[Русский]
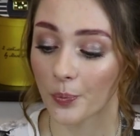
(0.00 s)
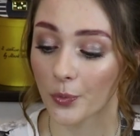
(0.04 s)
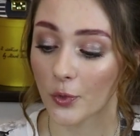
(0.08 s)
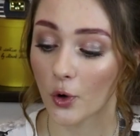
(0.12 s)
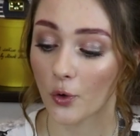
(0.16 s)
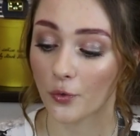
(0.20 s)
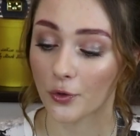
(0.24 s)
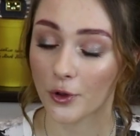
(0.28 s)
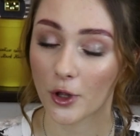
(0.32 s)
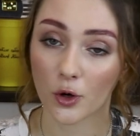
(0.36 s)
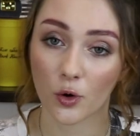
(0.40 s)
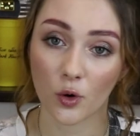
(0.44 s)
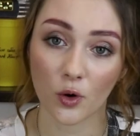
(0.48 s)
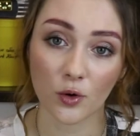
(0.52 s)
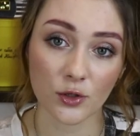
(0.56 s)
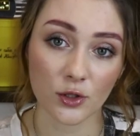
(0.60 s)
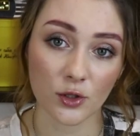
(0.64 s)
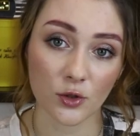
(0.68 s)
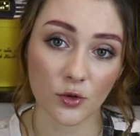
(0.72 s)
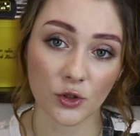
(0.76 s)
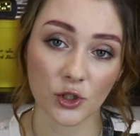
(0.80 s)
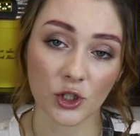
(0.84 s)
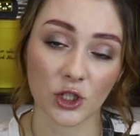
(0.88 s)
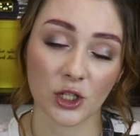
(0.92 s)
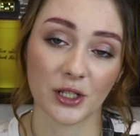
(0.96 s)
то в таком
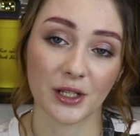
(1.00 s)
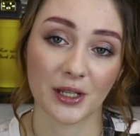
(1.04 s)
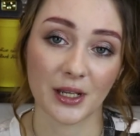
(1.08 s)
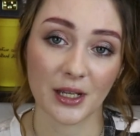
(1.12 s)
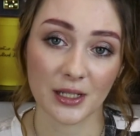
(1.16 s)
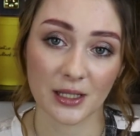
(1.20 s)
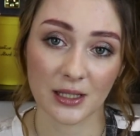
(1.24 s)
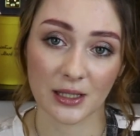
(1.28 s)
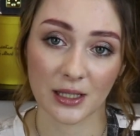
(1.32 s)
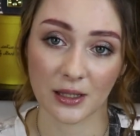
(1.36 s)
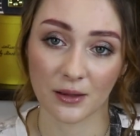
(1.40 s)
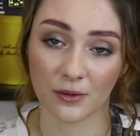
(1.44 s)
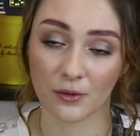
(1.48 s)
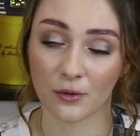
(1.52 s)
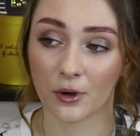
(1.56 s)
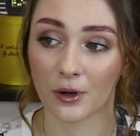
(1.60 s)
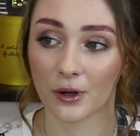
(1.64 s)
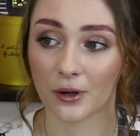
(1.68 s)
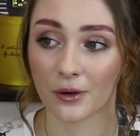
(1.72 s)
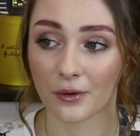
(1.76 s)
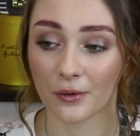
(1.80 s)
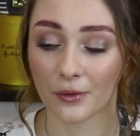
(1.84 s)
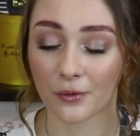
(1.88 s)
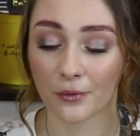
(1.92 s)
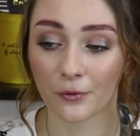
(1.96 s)
случае есть
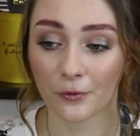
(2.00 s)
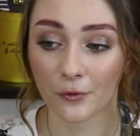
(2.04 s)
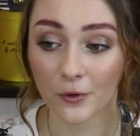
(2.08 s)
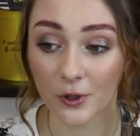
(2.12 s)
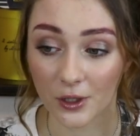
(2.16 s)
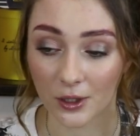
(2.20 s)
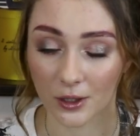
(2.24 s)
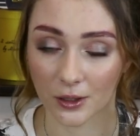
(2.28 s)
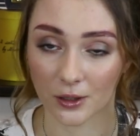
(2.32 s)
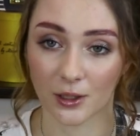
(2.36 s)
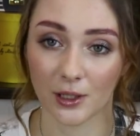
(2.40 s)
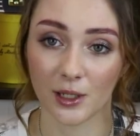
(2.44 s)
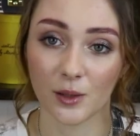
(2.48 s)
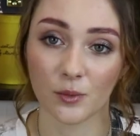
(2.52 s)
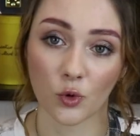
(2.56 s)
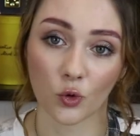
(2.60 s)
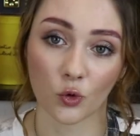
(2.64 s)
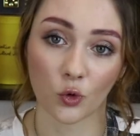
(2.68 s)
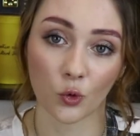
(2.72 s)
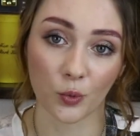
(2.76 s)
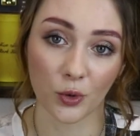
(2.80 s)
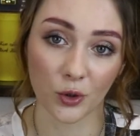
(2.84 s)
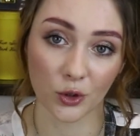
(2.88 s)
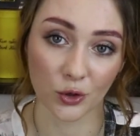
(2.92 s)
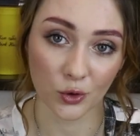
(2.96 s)
э, выход либо
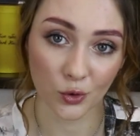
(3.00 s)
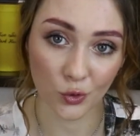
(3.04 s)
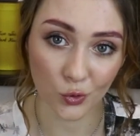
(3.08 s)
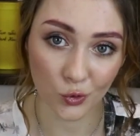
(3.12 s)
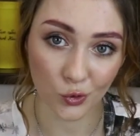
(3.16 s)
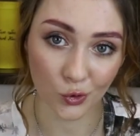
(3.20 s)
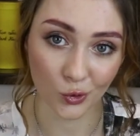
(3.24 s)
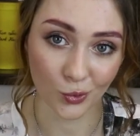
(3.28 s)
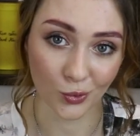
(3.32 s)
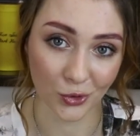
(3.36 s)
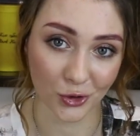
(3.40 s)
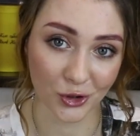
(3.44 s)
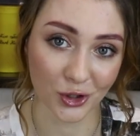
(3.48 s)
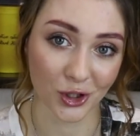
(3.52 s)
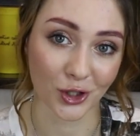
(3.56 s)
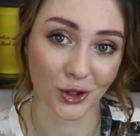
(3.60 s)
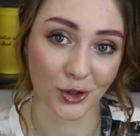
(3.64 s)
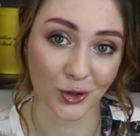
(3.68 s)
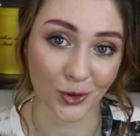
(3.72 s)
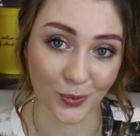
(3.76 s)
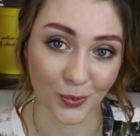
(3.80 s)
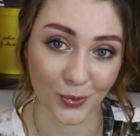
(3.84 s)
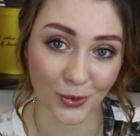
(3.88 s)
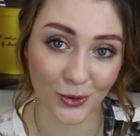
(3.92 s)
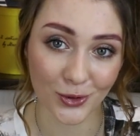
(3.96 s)
купить другую
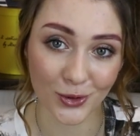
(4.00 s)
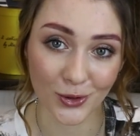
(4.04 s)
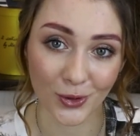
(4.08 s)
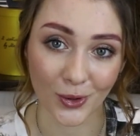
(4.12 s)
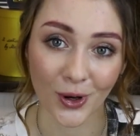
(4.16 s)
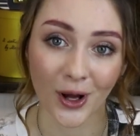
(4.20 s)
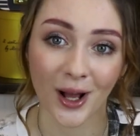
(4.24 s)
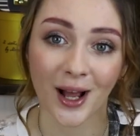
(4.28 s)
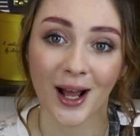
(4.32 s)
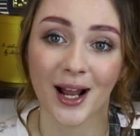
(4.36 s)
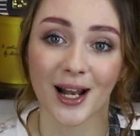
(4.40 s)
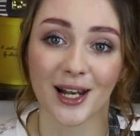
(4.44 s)
бюджетную пудру,